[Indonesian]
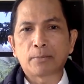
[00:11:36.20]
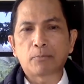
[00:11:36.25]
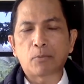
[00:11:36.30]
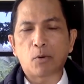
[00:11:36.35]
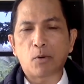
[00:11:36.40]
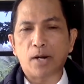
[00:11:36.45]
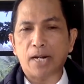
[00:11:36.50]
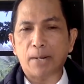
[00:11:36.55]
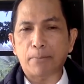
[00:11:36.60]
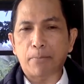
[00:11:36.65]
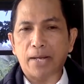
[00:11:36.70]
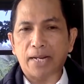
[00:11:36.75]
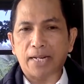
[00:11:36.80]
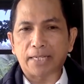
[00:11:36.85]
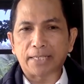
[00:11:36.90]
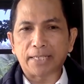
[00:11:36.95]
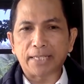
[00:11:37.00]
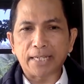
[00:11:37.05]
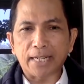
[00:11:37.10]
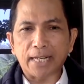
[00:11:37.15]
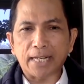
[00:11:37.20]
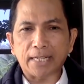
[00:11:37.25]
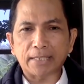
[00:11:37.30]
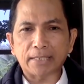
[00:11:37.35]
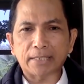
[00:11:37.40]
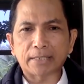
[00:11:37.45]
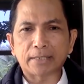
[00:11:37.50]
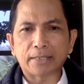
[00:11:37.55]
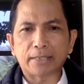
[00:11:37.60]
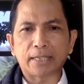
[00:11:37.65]
bahwa kepala
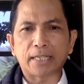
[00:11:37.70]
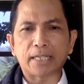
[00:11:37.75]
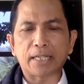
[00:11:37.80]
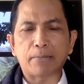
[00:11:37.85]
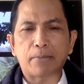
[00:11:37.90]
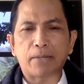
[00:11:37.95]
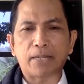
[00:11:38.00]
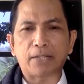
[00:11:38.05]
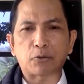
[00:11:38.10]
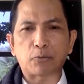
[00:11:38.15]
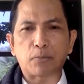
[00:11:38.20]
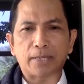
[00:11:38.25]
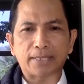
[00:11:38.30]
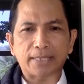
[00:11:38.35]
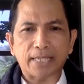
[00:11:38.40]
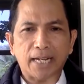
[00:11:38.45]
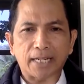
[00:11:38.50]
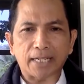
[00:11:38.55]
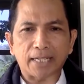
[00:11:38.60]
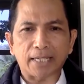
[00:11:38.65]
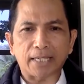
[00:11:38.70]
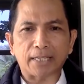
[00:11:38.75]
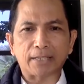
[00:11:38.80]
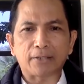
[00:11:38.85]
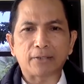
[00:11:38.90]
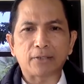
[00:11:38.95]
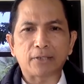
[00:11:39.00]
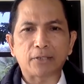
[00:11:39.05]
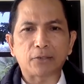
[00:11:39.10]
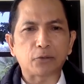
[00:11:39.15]
dinas dan kepala rumah
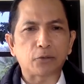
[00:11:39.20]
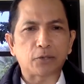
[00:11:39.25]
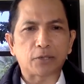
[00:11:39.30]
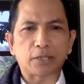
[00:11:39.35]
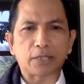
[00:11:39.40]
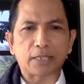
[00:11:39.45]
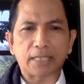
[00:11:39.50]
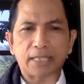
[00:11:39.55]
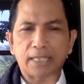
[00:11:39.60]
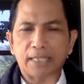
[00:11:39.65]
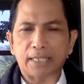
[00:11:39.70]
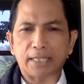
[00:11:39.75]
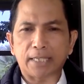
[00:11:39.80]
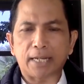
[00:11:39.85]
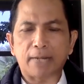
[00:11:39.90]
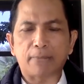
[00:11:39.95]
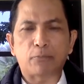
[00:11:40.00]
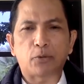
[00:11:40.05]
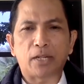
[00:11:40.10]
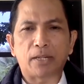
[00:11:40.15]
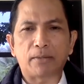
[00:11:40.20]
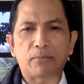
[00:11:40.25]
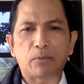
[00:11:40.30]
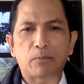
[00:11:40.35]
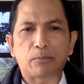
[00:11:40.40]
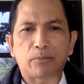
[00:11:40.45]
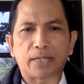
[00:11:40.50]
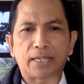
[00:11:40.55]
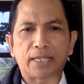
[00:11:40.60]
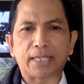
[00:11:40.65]
sakit itu tidak boleh
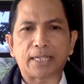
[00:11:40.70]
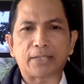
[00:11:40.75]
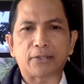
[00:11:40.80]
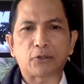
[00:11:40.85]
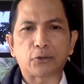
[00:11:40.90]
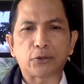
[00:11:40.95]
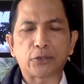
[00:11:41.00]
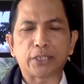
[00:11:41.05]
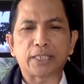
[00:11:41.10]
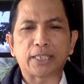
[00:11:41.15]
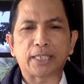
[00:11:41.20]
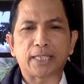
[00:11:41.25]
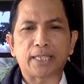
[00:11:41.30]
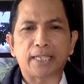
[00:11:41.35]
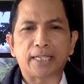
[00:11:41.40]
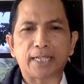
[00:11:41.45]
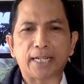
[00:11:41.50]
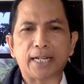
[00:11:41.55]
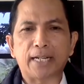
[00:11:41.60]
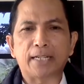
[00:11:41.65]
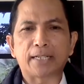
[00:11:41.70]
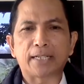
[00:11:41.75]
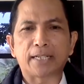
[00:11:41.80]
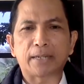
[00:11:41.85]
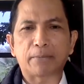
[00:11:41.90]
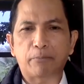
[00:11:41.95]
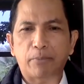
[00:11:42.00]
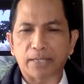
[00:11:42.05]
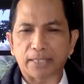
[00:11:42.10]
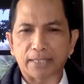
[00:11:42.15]
memberikan dosis ketiga
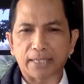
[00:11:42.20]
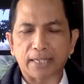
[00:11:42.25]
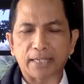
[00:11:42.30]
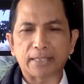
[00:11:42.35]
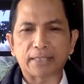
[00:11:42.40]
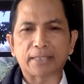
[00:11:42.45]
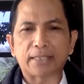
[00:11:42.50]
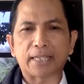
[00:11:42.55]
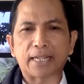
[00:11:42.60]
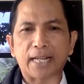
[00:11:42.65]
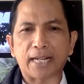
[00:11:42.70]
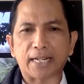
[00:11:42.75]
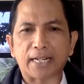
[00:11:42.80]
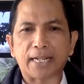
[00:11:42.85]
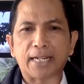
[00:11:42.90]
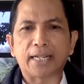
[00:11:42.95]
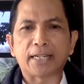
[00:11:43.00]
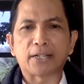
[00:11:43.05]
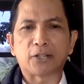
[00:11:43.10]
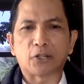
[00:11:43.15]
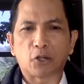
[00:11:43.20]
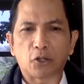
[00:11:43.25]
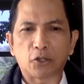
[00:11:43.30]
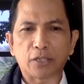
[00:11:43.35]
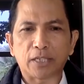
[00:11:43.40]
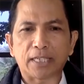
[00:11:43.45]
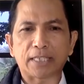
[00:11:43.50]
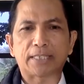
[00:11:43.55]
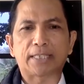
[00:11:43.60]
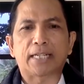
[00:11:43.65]
kepada tenaga
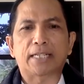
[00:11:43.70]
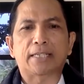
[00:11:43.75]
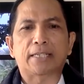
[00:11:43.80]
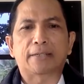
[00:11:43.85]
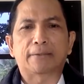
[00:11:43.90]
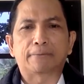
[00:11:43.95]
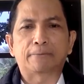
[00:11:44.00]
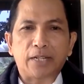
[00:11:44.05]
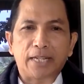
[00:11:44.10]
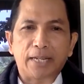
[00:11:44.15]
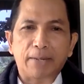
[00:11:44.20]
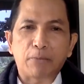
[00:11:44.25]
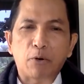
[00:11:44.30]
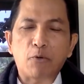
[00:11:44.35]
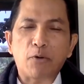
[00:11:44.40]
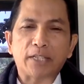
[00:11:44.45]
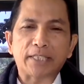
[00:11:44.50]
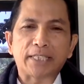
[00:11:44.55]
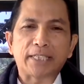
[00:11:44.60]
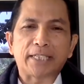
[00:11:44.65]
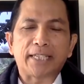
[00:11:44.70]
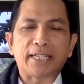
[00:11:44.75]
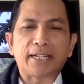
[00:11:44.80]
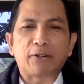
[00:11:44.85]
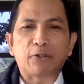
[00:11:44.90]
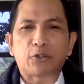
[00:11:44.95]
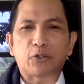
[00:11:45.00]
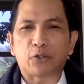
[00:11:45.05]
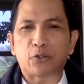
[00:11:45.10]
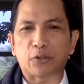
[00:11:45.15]
non kesehatan. Heboh vaksin
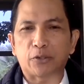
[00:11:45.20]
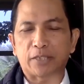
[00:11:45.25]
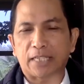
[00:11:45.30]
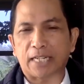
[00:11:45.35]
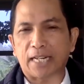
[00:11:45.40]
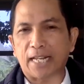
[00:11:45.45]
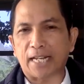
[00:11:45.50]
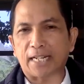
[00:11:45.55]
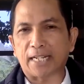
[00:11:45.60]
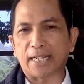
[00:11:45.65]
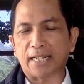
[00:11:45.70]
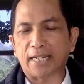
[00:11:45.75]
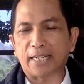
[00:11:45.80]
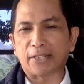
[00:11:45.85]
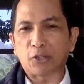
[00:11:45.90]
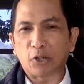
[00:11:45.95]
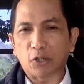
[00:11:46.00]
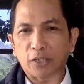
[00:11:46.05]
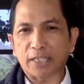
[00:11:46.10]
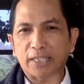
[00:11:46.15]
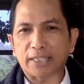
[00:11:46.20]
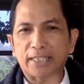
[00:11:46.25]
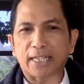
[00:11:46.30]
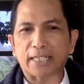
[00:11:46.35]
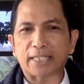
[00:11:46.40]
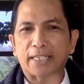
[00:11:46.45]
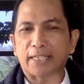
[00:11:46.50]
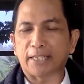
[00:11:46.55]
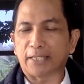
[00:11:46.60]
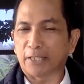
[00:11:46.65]
ketiga untuk tenaga non
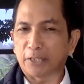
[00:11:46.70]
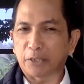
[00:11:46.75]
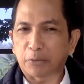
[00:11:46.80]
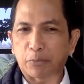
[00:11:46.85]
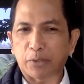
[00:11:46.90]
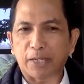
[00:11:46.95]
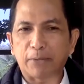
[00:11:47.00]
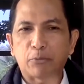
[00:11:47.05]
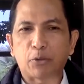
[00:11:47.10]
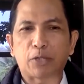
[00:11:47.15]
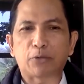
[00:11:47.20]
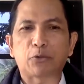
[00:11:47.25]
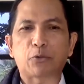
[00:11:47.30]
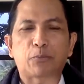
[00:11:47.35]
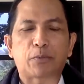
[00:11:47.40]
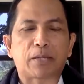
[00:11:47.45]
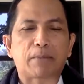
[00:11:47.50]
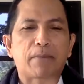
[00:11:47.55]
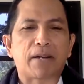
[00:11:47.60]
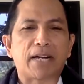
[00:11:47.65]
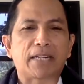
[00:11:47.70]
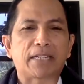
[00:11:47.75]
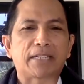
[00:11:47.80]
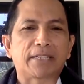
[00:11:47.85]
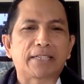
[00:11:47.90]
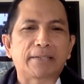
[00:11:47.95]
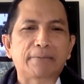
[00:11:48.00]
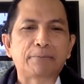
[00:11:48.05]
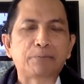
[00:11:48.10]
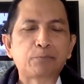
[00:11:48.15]
kesehatan ini sebenarnya bukan untuk pertama
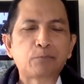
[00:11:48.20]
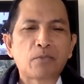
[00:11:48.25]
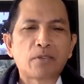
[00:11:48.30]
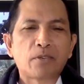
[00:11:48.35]
kali ya.